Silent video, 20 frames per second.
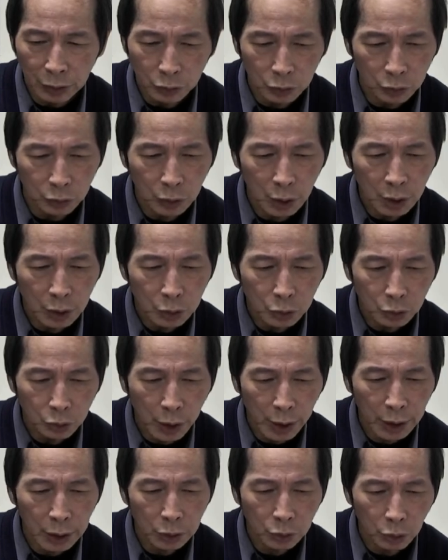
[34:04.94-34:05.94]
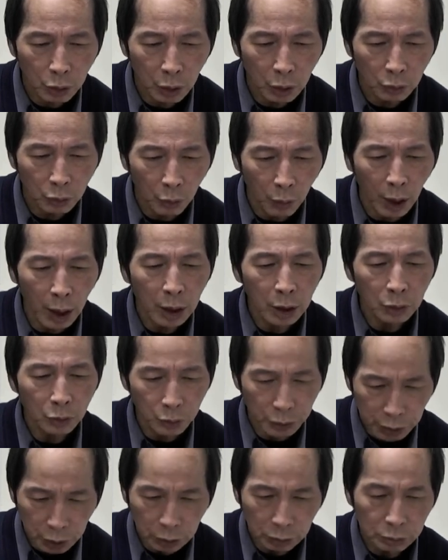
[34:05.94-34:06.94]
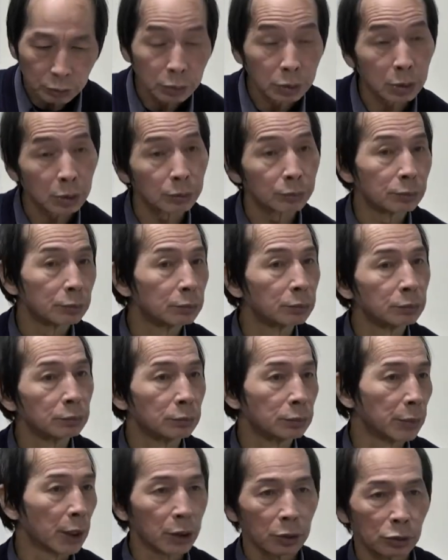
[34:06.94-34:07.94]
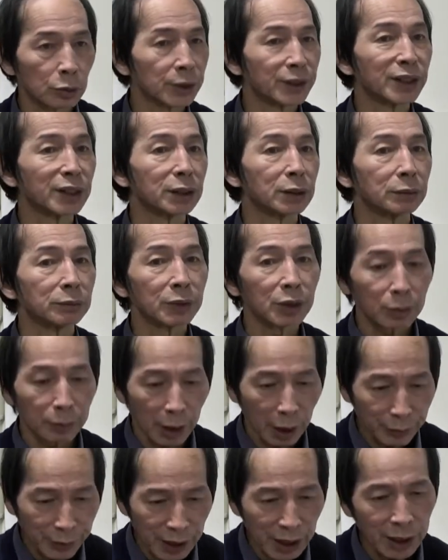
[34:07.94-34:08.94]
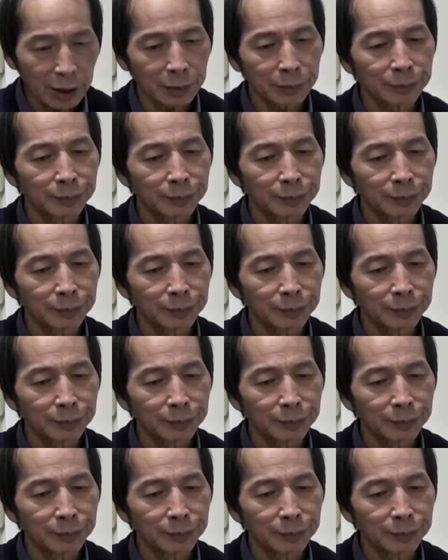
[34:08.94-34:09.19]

故，虽说我无咎，就没有问题，没有毛病，